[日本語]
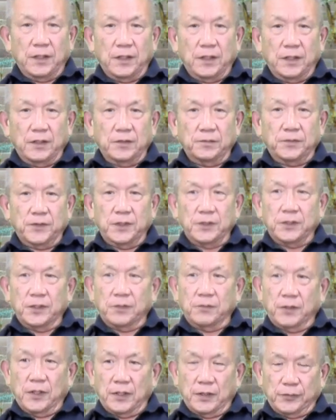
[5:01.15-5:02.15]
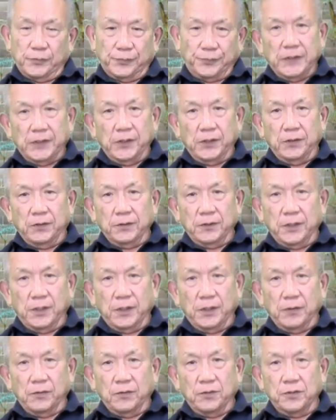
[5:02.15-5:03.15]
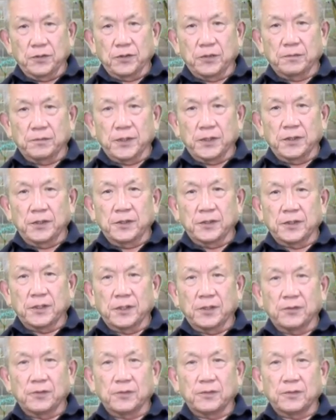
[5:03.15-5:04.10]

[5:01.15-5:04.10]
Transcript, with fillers: あるプレゼンはいろんなコンシューマーインサイト